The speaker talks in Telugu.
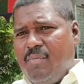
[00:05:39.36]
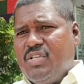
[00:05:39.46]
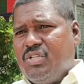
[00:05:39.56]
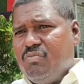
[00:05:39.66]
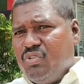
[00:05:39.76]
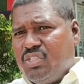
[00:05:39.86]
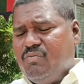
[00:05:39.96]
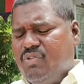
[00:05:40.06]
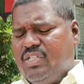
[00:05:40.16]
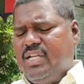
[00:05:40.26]
ఆఫీసు ముచ్చ
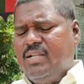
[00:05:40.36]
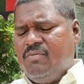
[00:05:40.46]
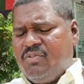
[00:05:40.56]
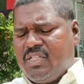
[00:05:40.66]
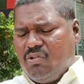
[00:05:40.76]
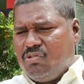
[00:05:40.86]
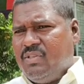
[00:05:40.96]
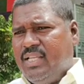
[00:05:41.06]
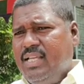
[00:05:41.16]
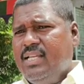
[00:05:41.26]
ముట్టడం
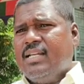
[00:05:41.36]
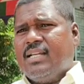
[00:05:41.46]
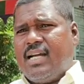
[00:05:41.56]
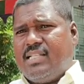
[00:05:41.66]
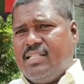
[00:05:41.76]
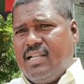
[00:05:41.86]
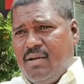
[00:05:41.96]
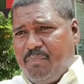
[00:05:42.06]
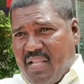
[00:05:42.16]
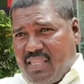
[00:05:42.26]
జరుగుతుంది
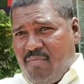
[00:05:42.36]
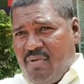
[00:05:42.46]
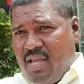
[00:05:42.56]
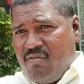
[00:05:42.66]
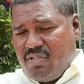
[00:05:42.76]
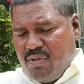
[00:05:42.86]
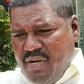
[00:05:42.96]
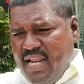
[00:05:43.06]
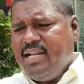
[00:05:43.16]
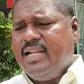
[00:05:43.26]
ఖచ్చితంగా ప్రత్యామ్నాయం
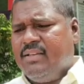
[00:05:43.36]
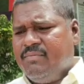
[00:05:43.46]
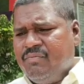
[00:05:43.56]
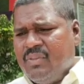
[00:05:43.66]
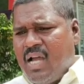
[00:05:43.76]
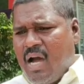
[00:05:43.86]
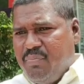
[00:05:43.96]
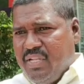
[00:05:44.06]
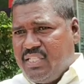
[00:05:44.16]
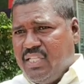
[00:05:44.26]
ఇమ్మీడియట్లీ ఆ
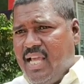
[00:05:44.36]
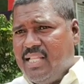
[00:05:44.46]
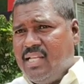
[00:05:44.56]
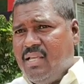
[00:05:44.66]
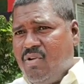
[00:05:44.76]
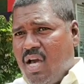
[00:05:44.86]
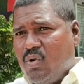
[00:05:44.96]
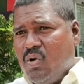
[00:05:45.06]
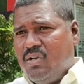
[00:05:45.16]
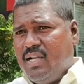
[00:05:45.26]
బ్రిడ్జీలు అయితేనేమి ఆ
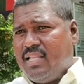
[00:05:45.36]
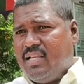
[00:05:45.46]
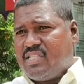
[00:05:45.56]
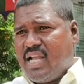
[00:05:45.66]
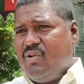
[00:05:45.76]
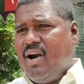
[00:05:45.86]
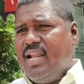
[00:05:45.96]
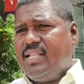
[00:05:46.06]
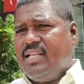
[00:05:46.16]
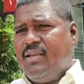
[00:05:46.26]
రోడ్లు అది సైడ్
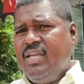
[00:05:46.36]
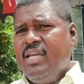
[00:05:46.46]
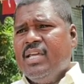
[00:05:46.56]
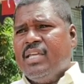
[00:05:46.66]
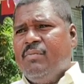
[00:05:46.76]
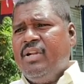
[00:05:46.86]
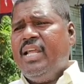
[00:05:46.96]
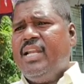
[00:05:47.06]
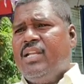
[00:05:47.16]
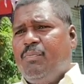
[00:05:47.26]
వాళ్ళు అయితేనేమి
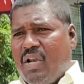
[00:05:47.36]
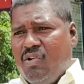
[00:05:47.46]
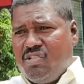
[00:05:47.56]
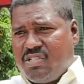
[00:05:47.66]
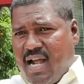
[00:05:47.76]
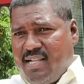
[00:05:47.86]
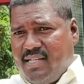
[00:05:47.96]
ఇమ్మీడియట్లీ పనులు స్టార్ట్